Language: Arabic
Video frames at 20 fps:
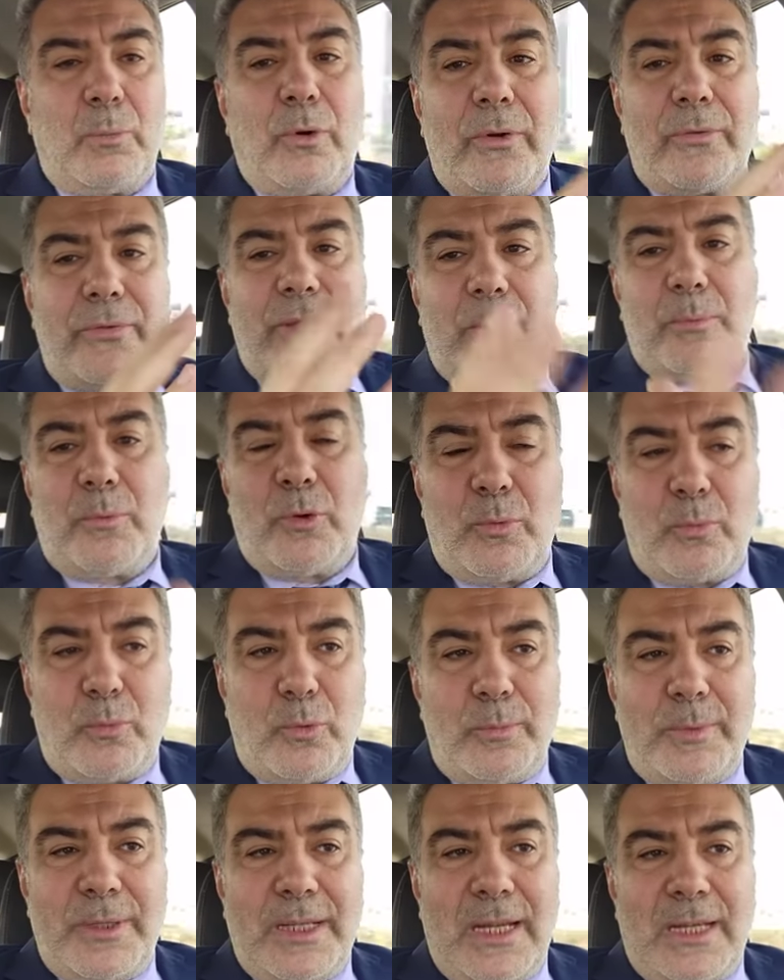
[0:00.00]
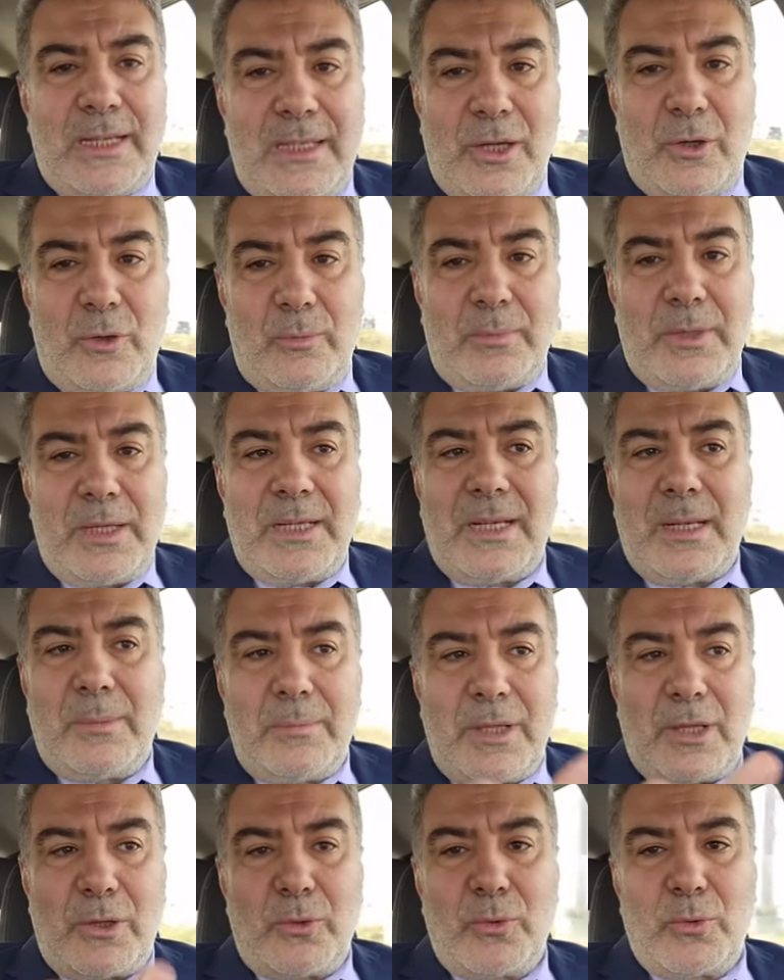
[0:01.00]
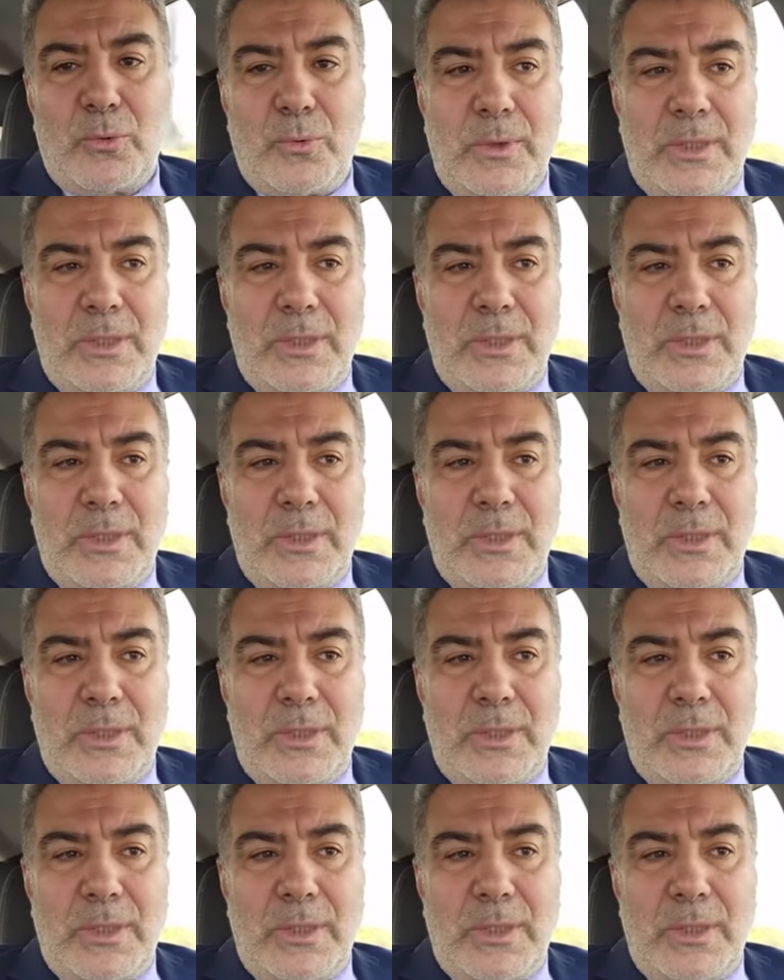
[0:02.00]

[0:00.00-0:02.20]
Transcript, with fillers: معظم همومنا اليوم إن لم نقل